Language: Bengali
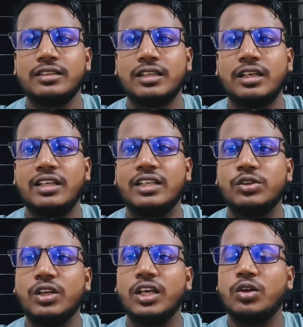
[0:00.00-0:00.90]
এটা
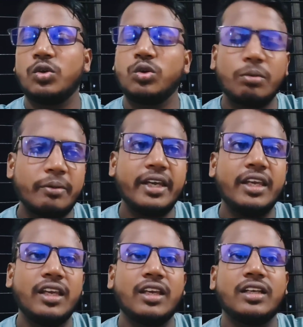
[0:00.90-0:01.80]
আসলে কোনোভাবেই
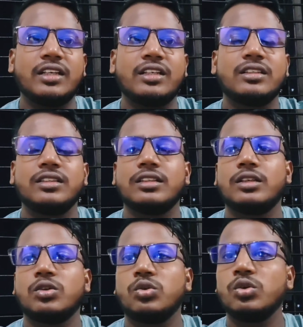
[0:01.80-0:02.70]

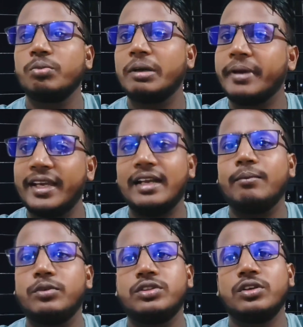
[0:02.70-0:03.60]
কোনোভাবেই কাম্য
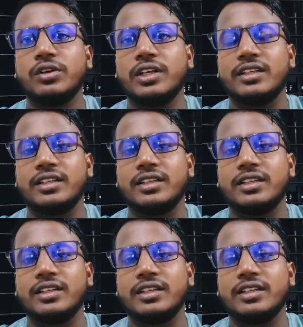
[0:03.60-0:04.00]
ছিল না এটা